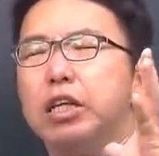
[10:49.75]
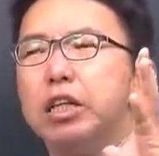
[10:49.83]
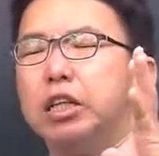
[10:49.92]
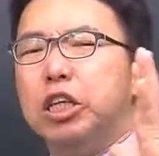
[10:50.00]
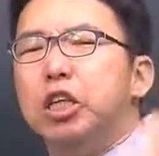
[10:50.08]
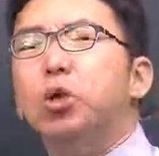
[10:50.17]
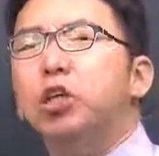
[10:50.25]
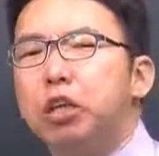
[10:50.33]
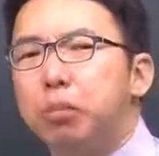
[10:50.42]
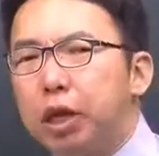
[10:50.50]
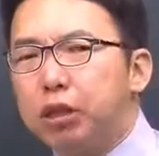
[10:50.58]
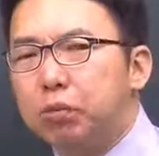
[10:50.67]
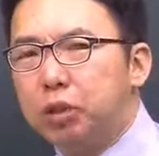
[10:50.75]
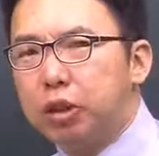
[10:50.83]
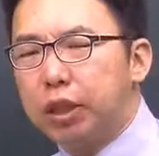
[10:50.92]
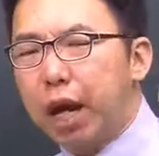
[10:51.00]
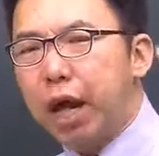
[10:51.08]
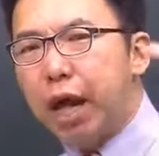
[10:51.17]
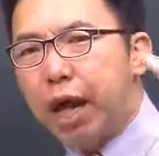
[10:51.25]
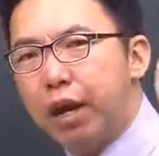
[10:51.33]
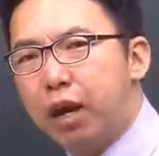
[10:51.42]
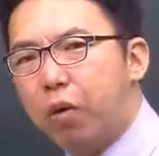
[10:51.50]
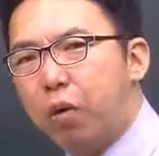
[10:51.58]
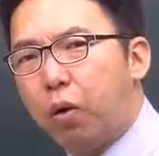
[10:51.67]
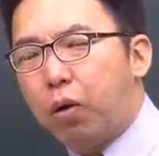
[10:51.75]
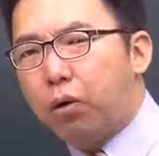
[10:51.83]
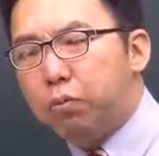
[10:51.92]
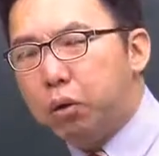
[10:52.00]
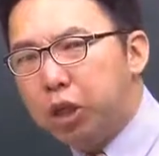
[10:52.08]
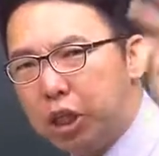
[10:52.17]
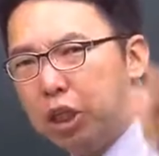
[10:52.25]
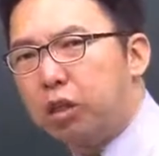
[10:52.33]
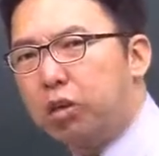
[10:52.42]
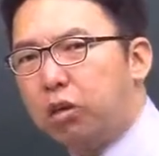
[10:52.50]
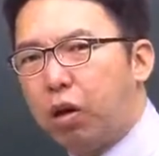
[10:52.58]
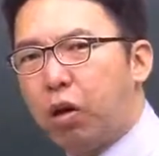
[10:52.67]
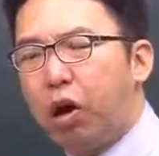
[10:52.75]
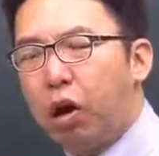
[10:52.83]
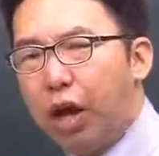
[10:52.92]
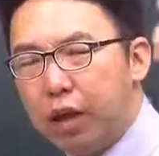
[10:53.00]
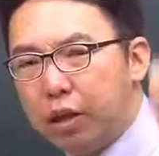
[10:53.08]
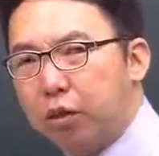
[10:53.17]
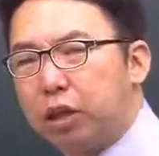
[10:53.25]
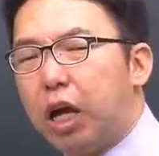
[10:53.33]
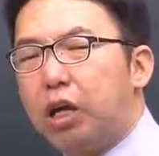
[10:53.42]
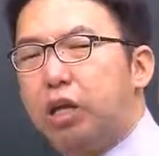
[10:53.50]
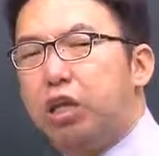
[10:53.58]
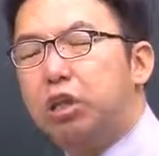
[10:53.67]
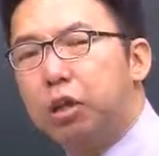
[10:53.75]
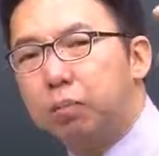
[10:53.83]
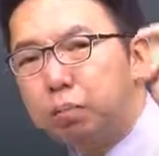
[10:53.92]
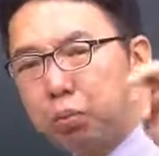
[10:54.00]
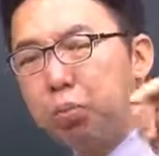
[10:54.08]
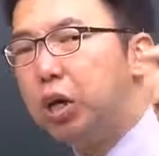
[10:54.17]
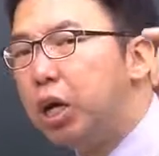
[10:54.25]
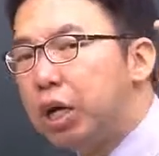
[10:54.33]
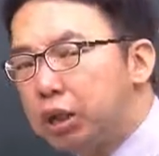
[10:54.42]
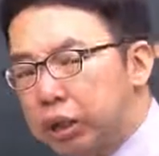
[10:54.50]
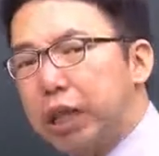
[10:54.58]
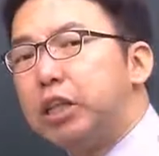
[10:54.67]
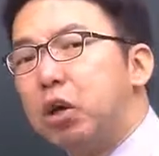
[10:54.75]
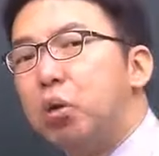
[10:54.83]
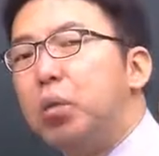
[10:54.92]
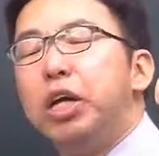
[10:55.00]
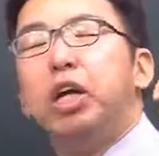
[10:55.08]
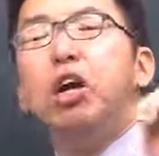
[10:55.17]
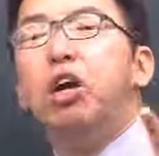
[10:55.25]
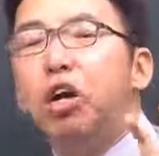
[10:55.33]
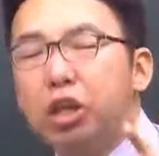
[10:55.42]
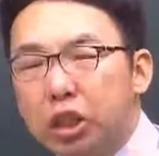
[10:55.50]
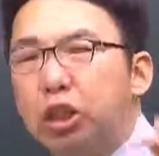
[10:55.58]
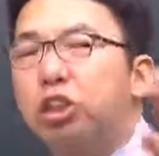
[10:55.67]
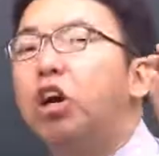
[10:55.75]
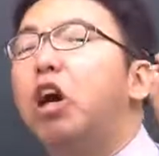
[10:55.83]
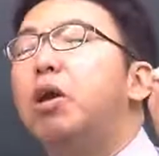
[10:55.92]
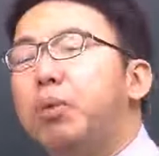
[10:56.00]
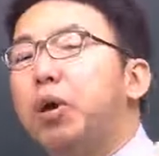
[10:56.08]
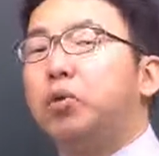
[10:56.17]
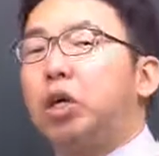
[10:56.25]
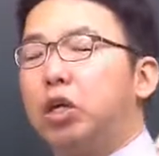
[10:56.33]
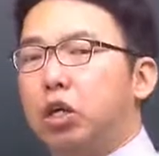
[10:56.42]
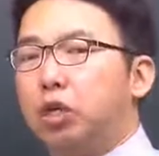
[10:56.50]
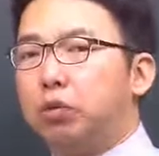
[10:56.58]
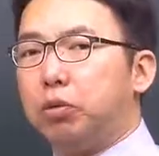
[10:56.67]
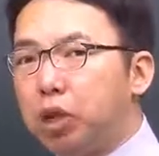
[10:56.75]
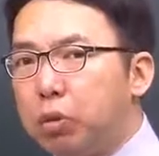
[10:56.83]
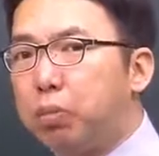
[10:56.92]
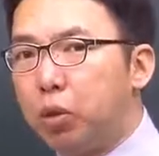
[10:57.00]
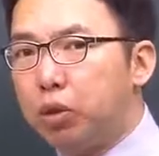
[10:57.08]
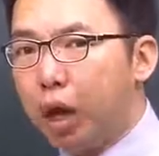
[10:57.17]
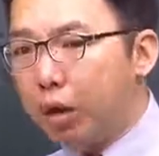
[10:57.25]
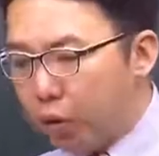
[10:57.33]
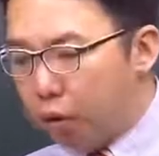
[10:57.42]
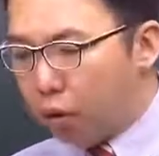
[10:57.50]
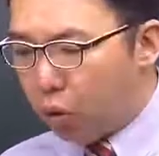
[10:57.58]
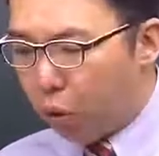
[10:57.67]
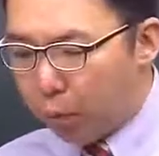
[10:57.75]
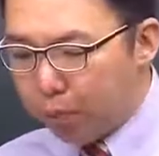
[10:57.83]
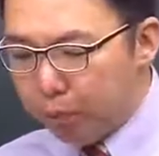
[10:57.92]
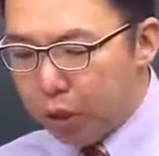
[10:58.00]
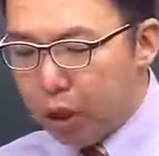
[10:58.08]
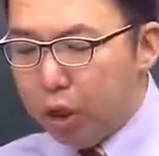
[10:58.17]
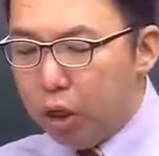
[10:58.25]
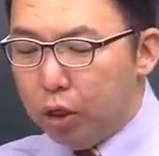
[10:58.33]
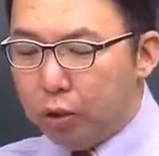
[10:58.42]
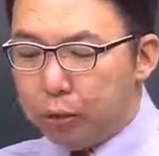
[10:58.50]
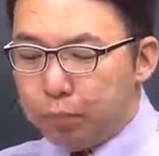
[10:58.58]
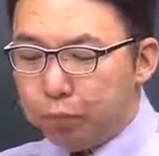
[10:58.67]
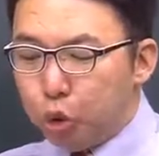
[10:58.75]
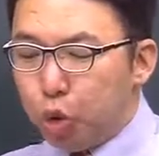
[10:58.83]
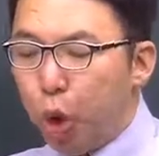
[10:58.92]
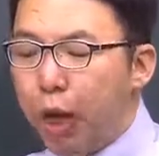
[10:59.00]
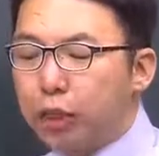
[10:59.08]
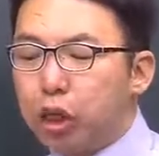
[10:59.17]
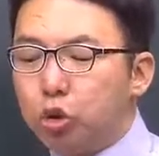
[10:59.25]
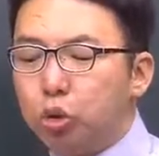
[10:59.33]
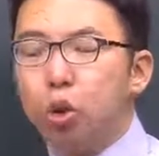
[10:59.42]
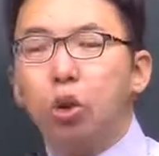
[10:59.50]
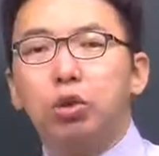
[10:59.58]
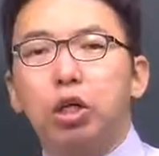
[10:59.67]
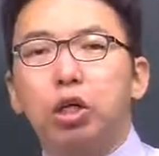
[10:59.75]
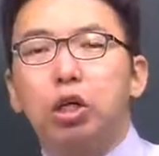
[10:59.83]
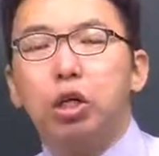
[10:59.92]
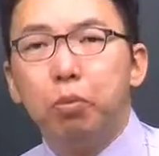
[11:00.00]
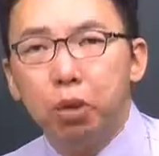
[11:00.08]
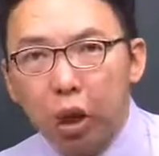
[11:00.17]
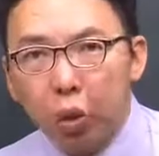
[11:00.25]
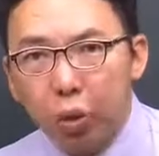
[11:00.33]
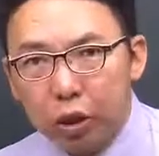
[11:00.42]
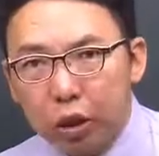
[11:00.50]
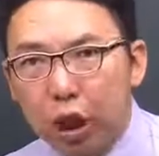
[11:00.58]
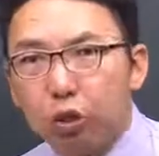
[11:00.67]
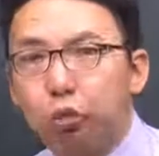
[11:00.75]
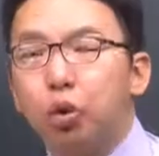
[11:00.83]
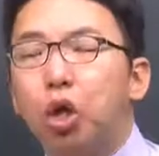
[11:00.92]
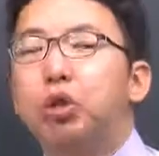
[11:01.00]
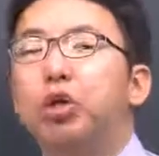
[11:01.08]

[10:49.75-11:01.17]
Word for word: 이론에서 말씀드릴 때 에어컨, 뭐 히터, 세탁기, 뭐 냉장고 이런 것이 설비 용량이라고 어요 설비 용량. 그리고 최대 수용 전력이 뭐라고 했다? 최대